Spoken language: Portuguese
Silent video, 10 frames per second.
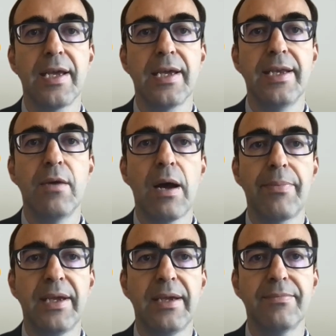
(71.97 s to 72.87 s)
Não há
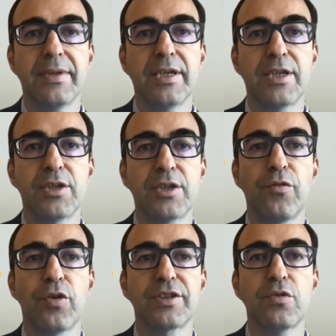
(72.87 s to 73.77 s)
B, a sua
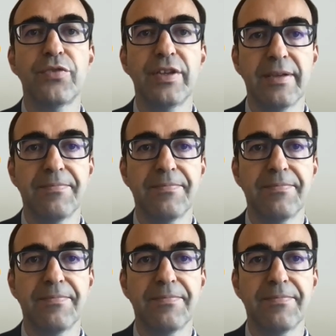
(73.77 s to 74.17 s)
voz é ouvida.